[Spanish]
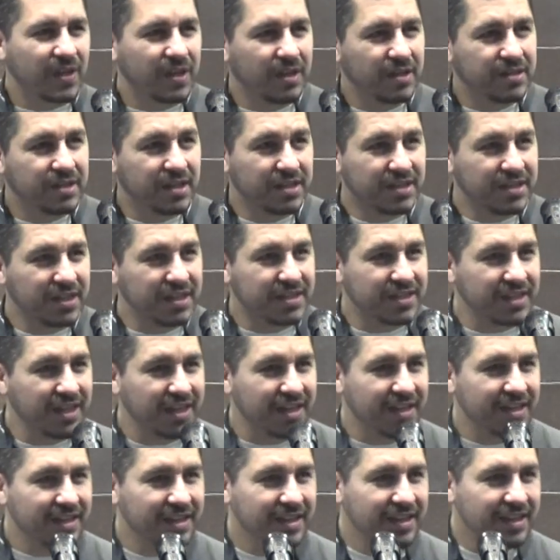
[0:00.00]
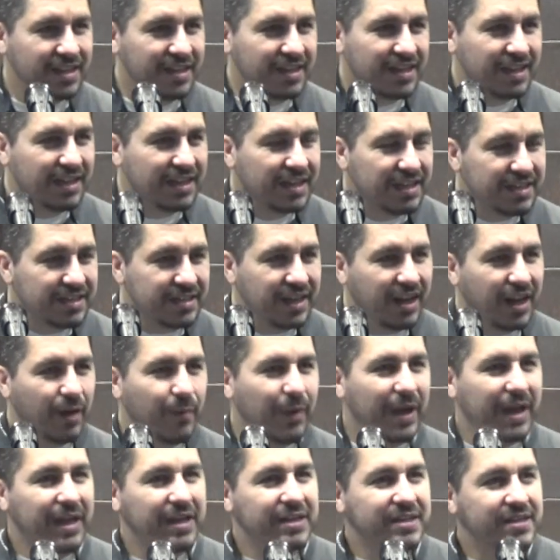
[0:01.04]
Sí, sí, sí. Si le
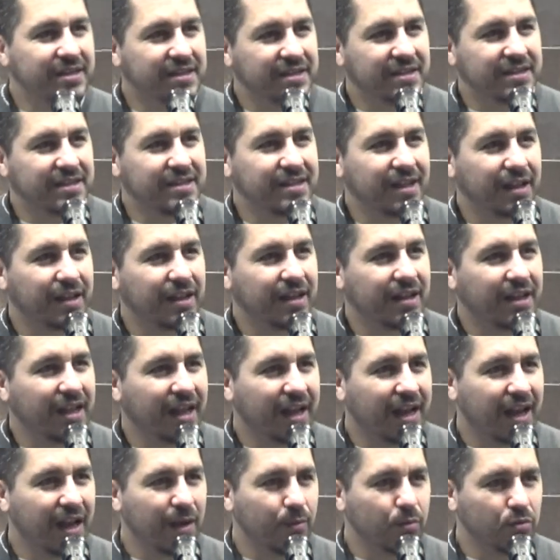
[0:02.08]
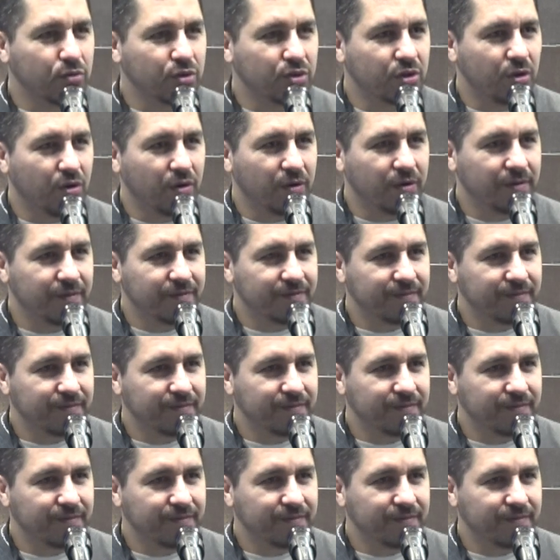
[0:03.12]
veis, decidle que le busco.